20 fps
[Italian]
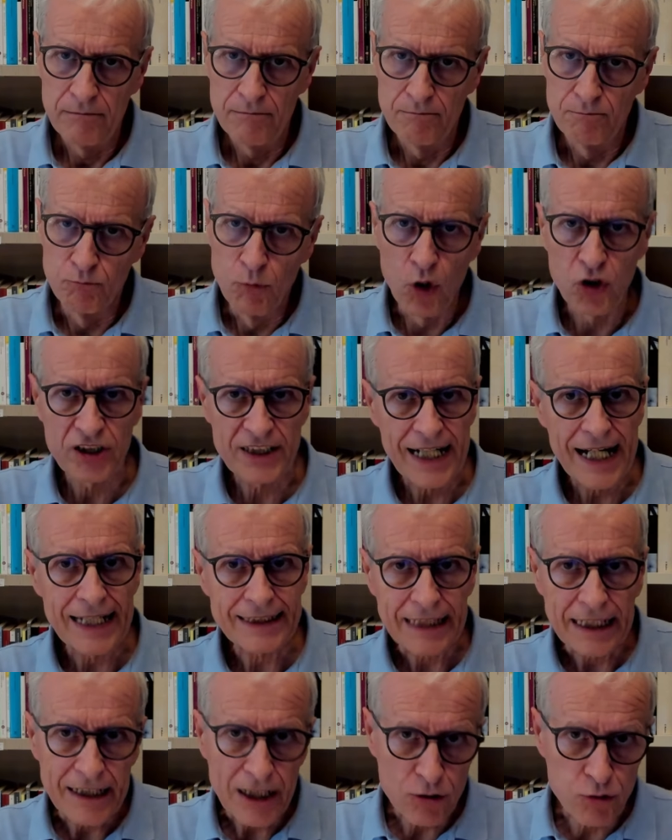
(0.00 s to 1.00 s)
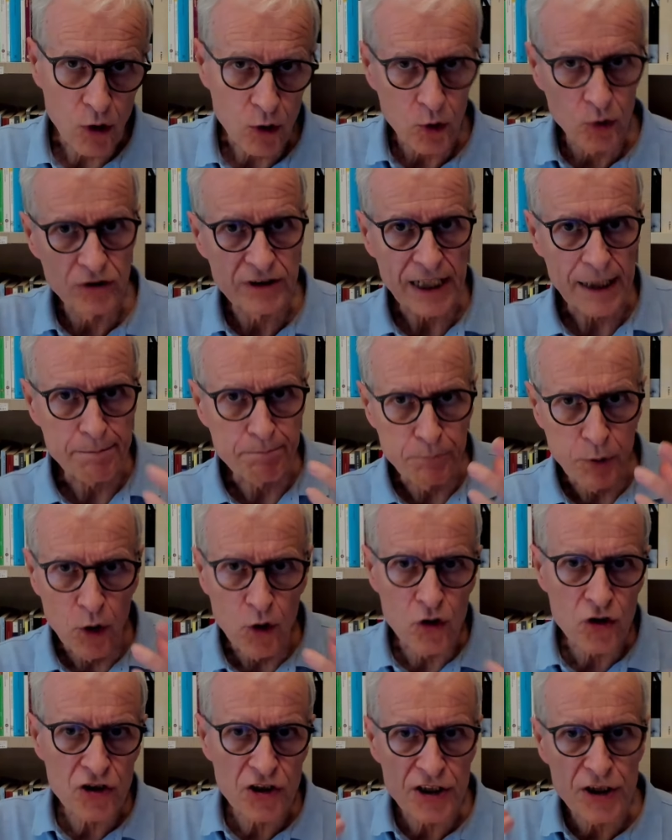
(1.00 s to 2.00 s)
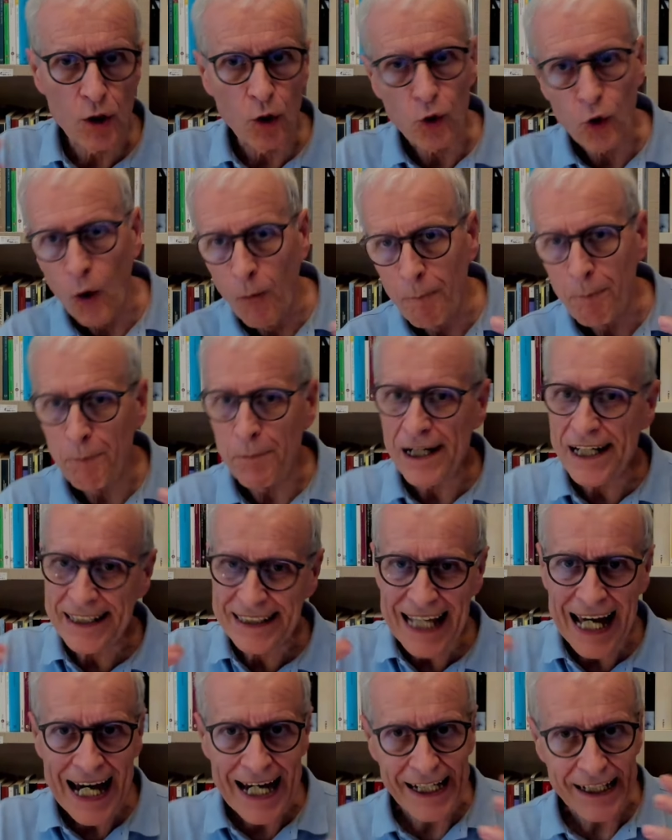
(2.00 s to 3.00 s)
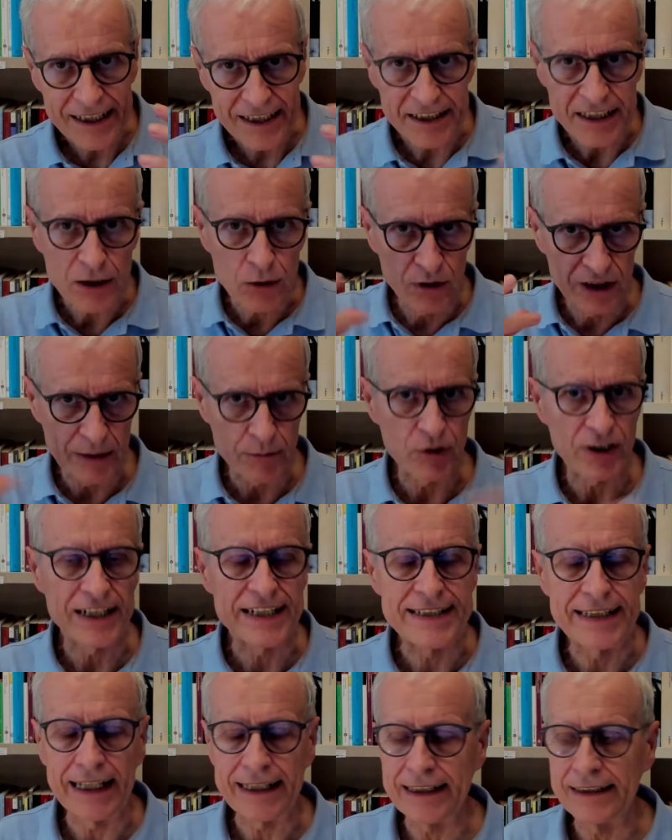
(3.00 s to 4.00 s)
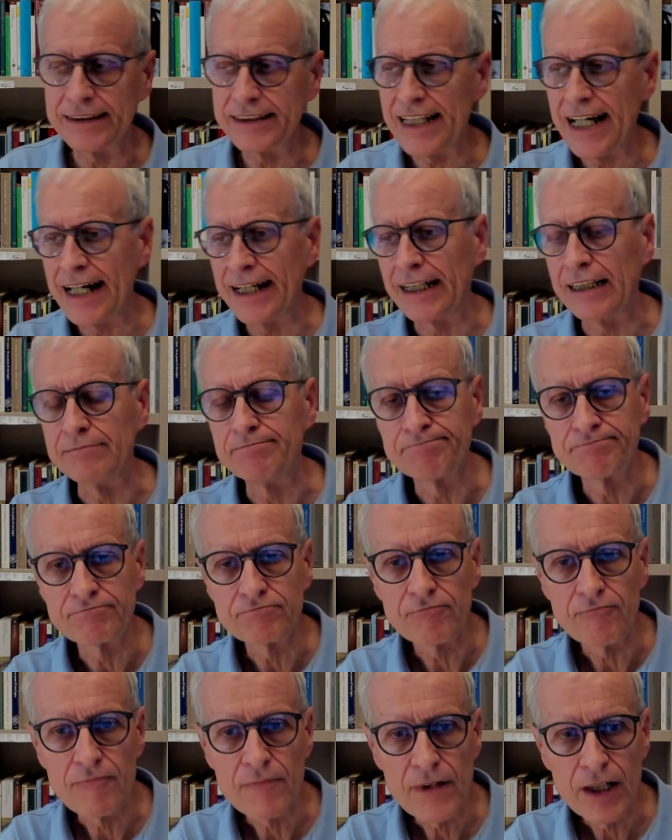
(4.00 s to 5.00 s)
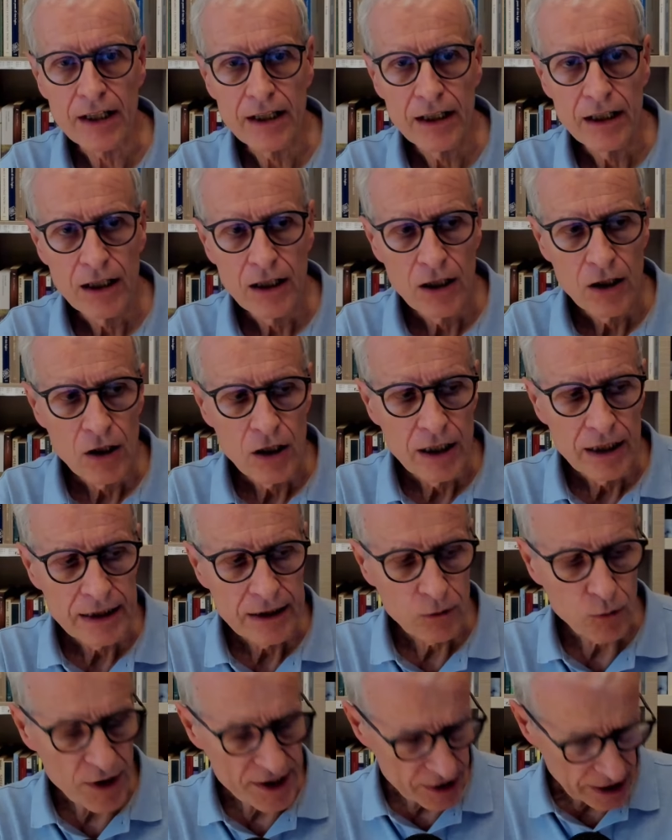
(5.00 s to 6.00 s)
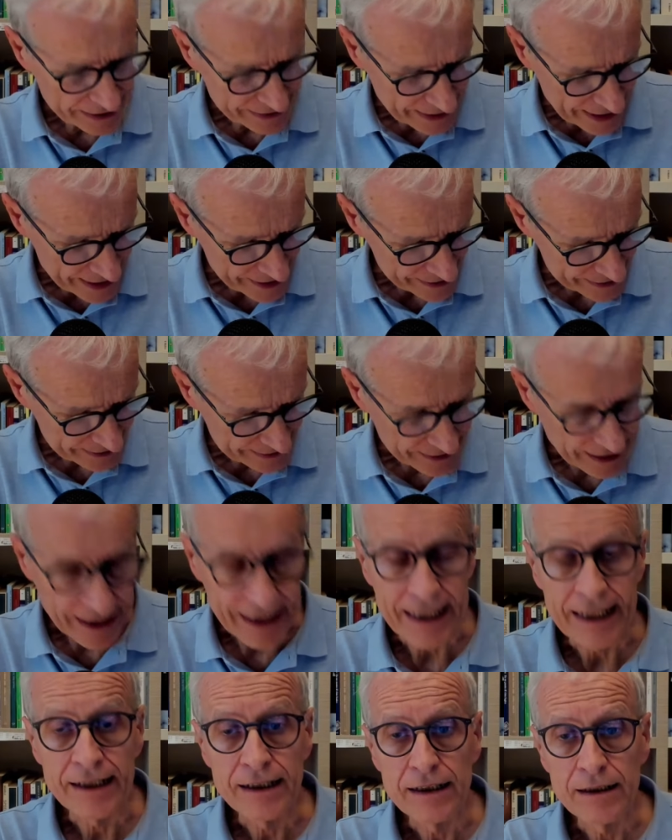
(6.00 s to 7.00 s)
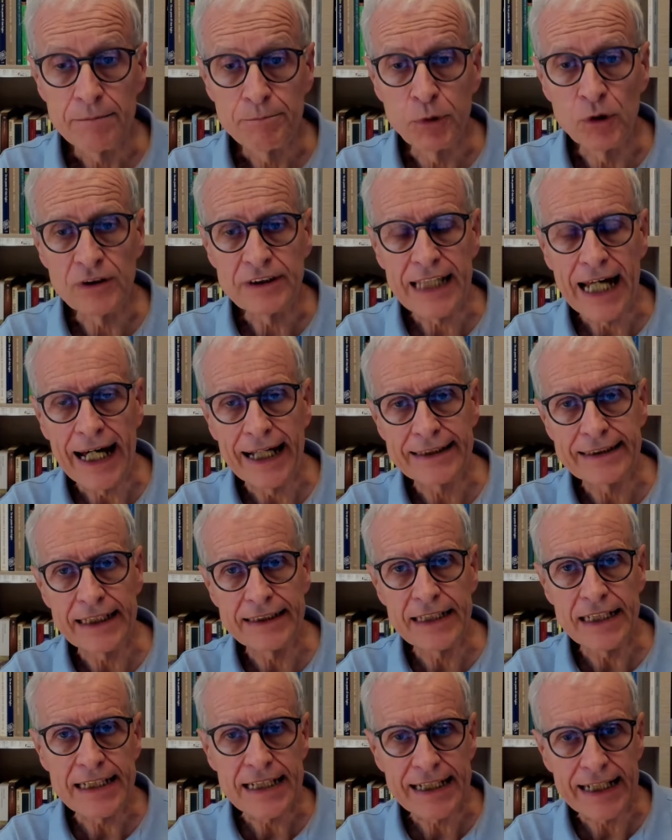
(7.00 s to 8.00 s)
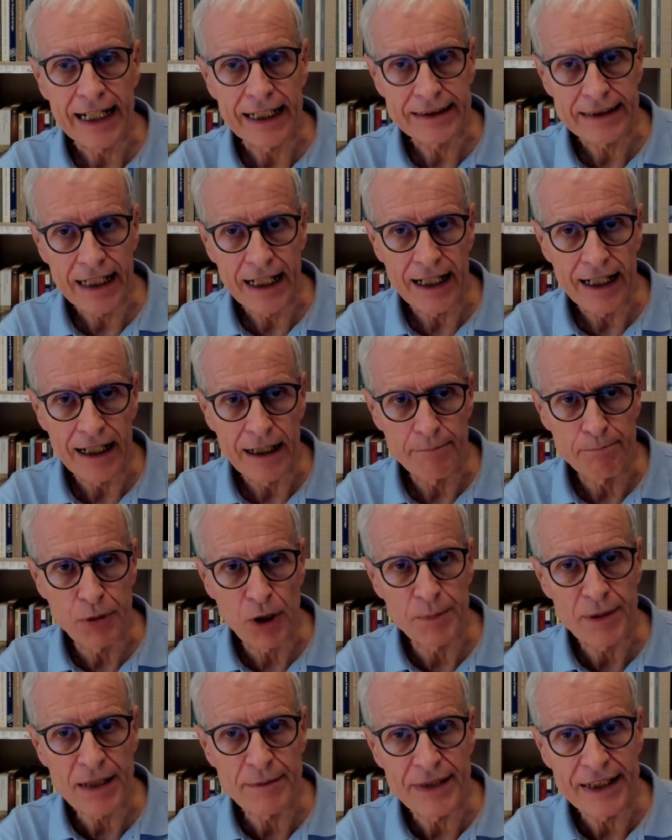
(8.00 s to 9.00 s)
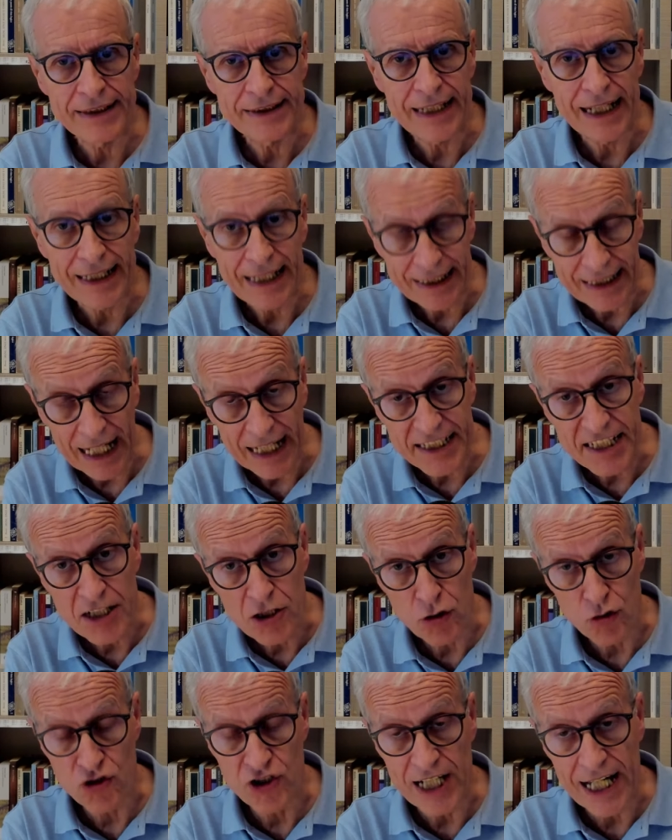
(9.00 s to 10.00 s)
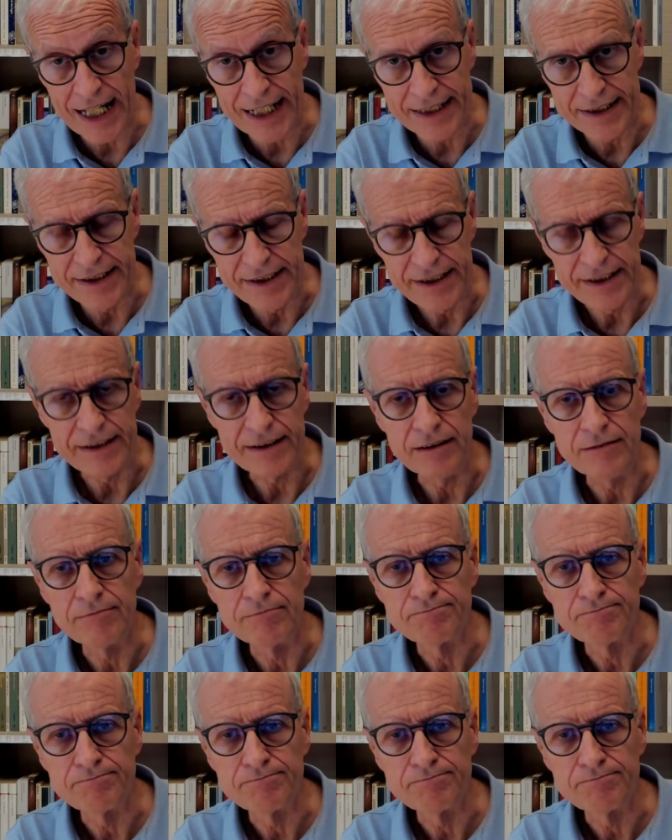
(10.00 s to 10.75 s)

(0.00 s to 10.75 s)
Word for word: mostrata nel suo contrapporsi o completarsi con la moralità kantiana. Questa terza puntata è dedicata propriamente all'analisi sociale di Hegel.